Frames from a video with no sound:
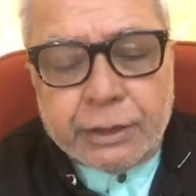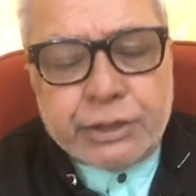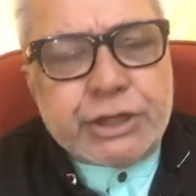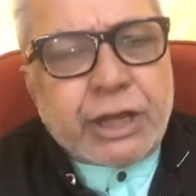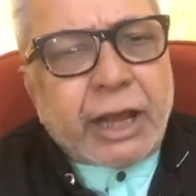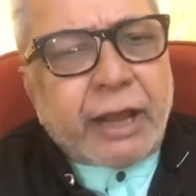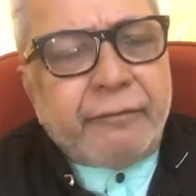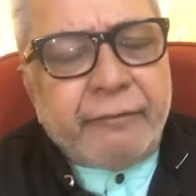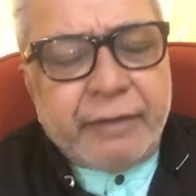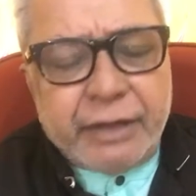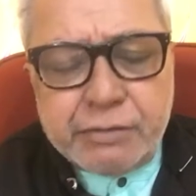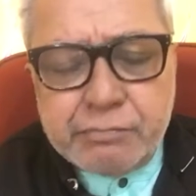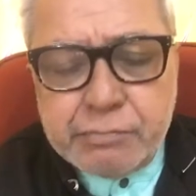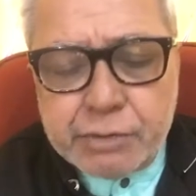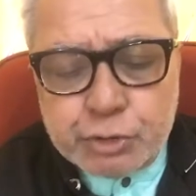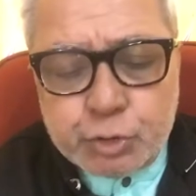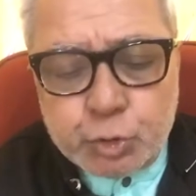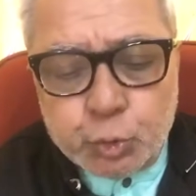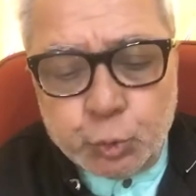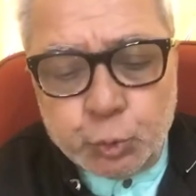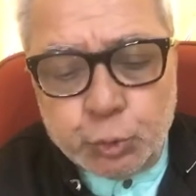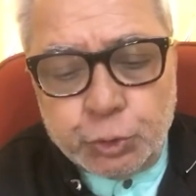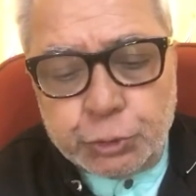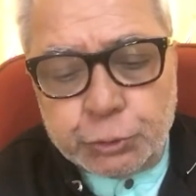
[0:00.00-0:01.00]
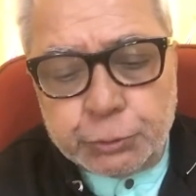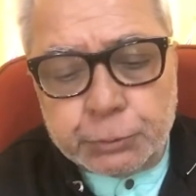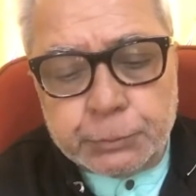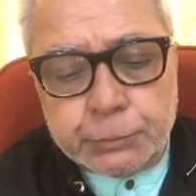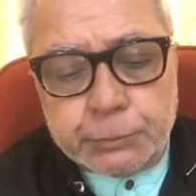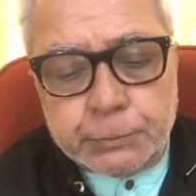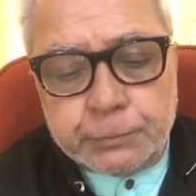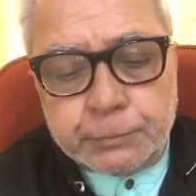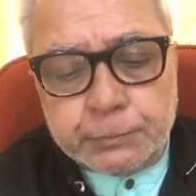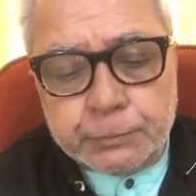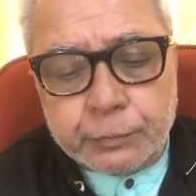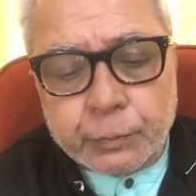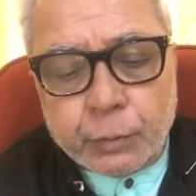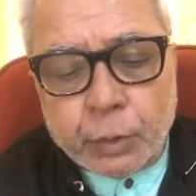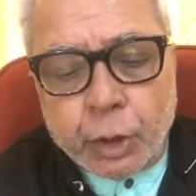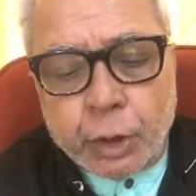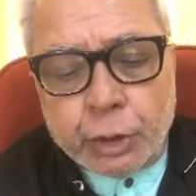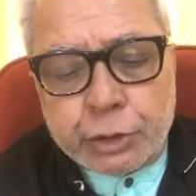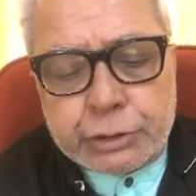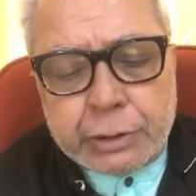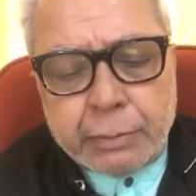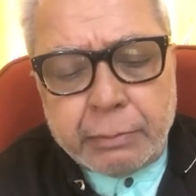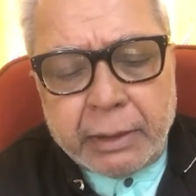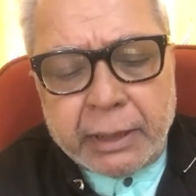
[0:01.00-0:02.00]
जावेद मसूद
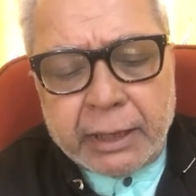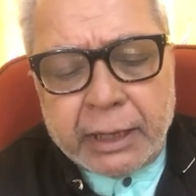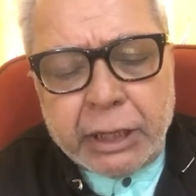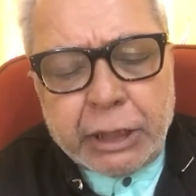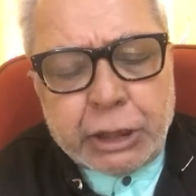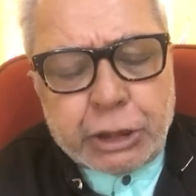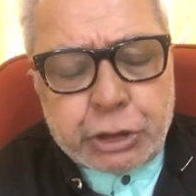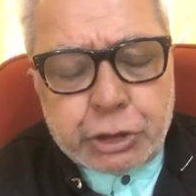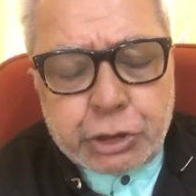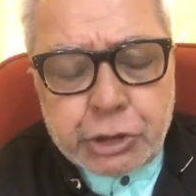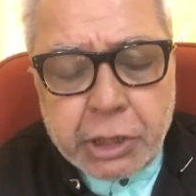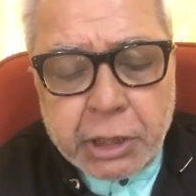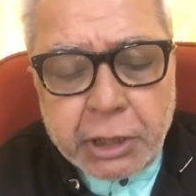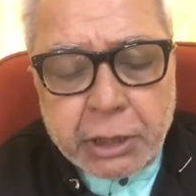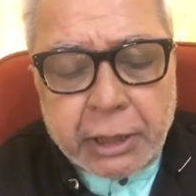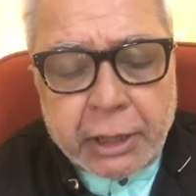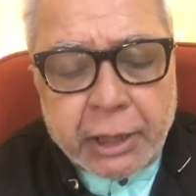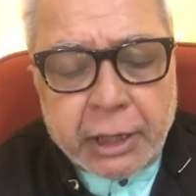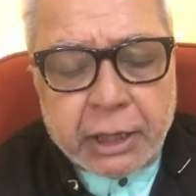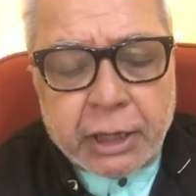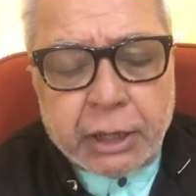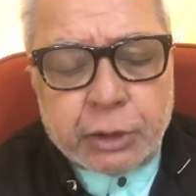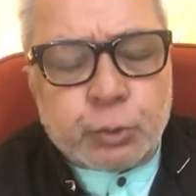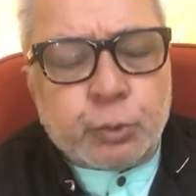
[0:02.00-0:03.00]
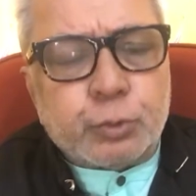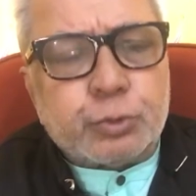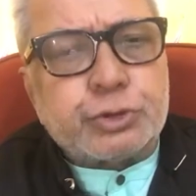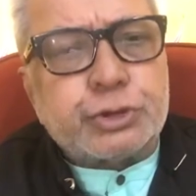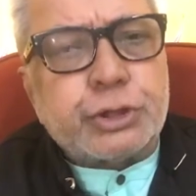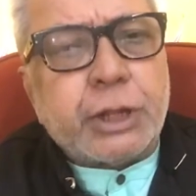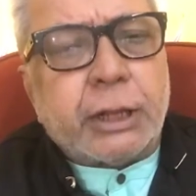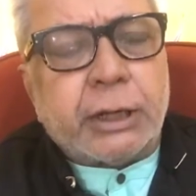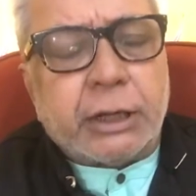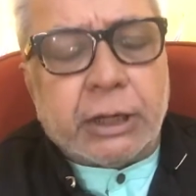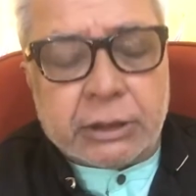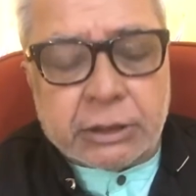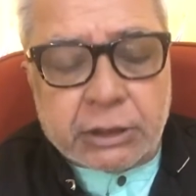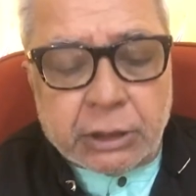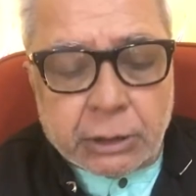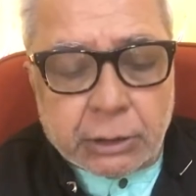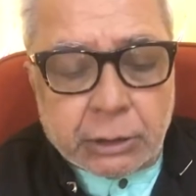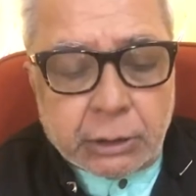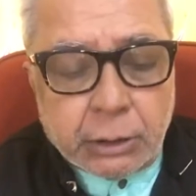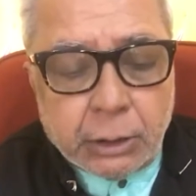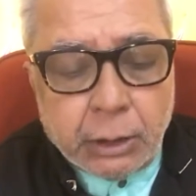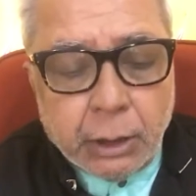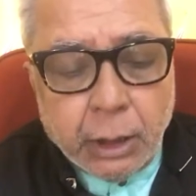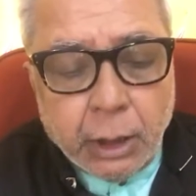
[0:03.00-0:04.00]
से मेरा इतना गहरा दोस्ताना था
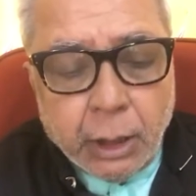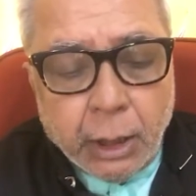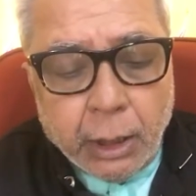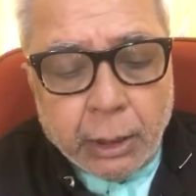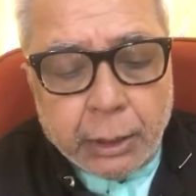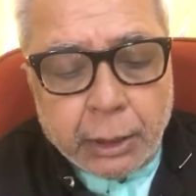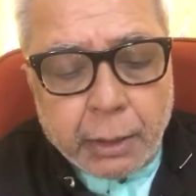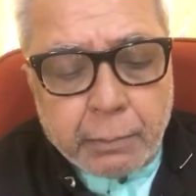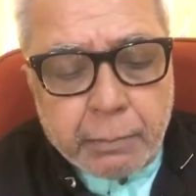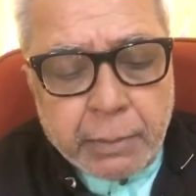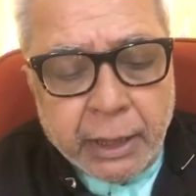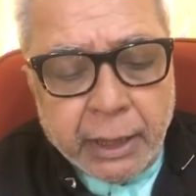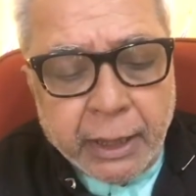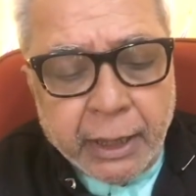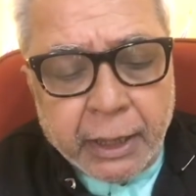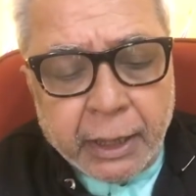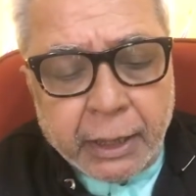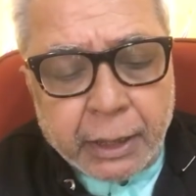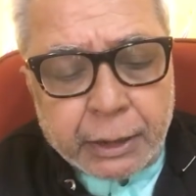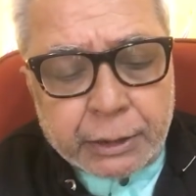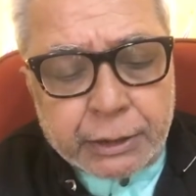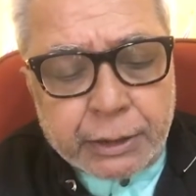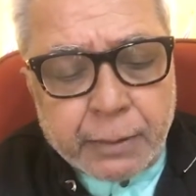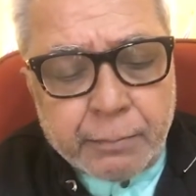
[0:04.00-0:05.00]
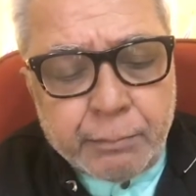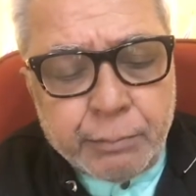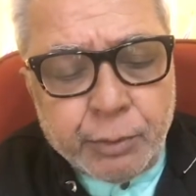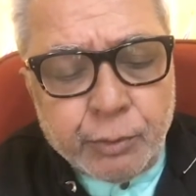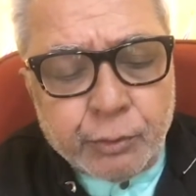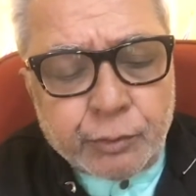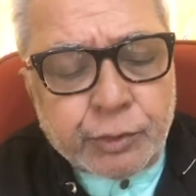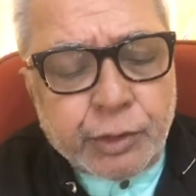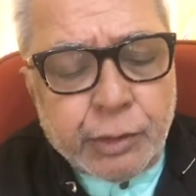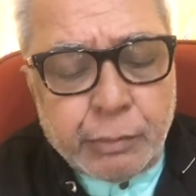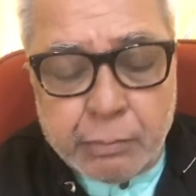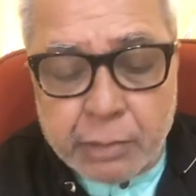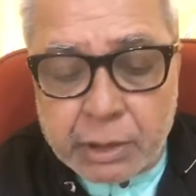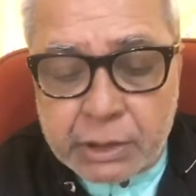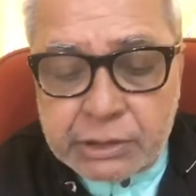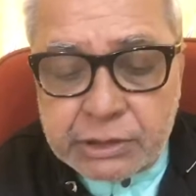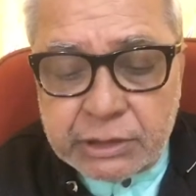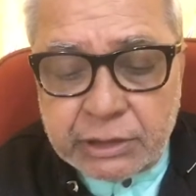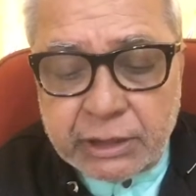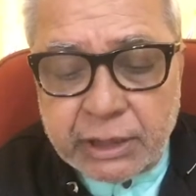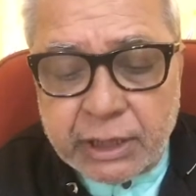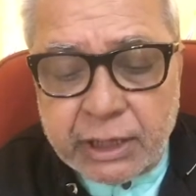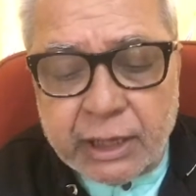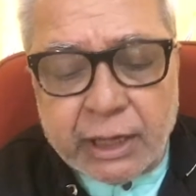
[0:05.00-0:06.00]
कि मैं एक कदम भी उसकी
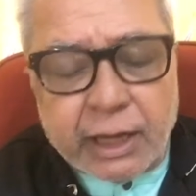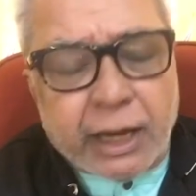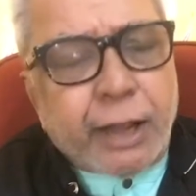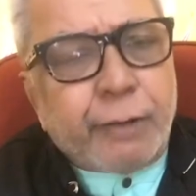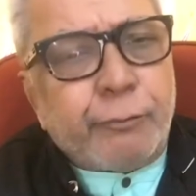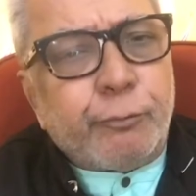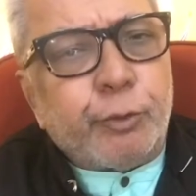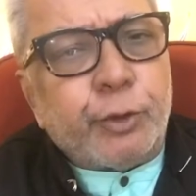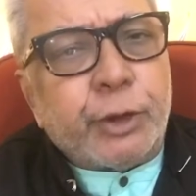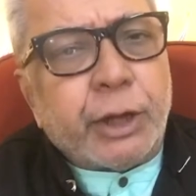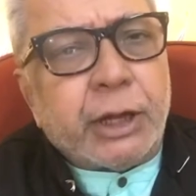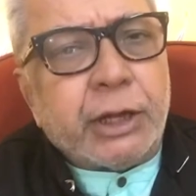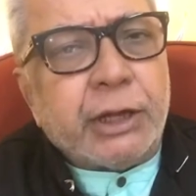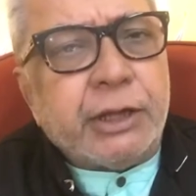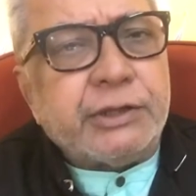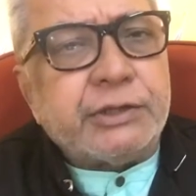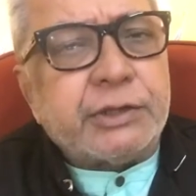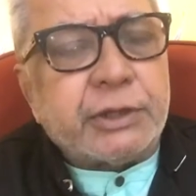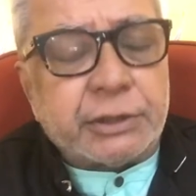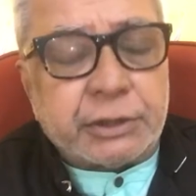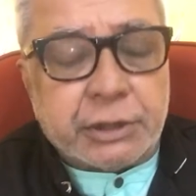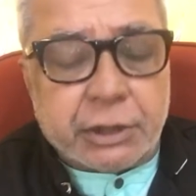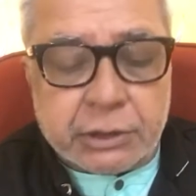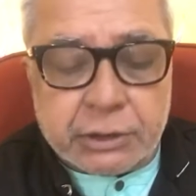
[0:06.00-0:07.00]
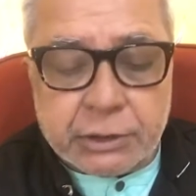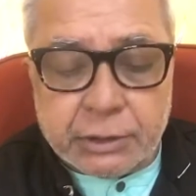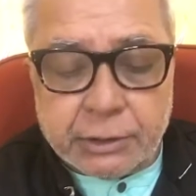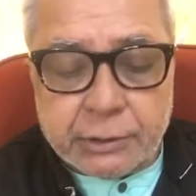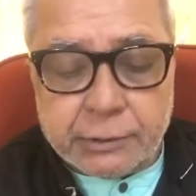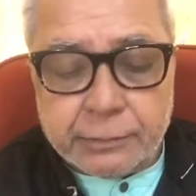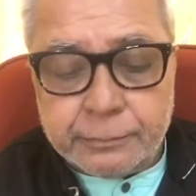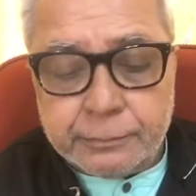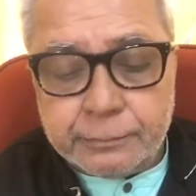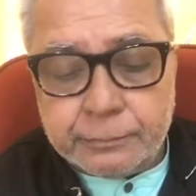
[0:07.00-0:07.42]
मर्ज़ी के ख़िलाफ़ उठा नहीं सकता था